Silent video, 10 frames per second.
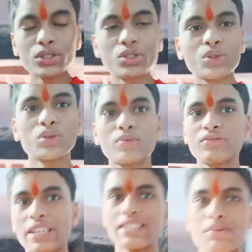सो
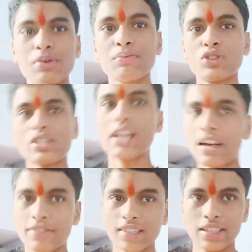so, वैसे भी मुझे
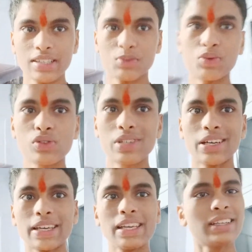काफ़ी तेज़ भूख
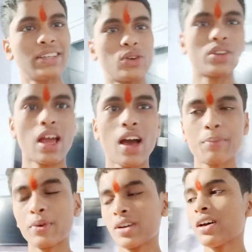लगी ही थी और यहाँ
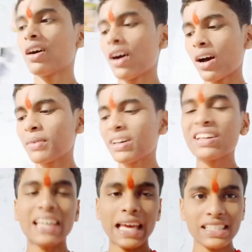पर
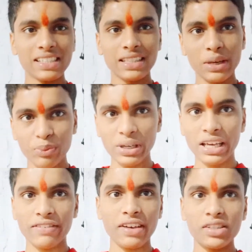हमारा कह सकते हैं
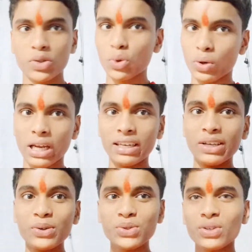ब्रेकफास्ट तो
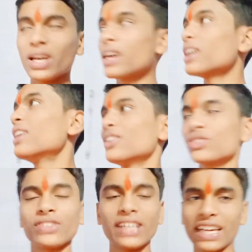रेडी हो चुका है
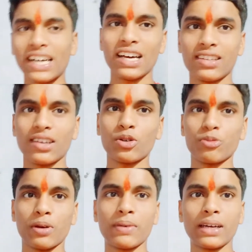सो so, ही खाता हूँ मैं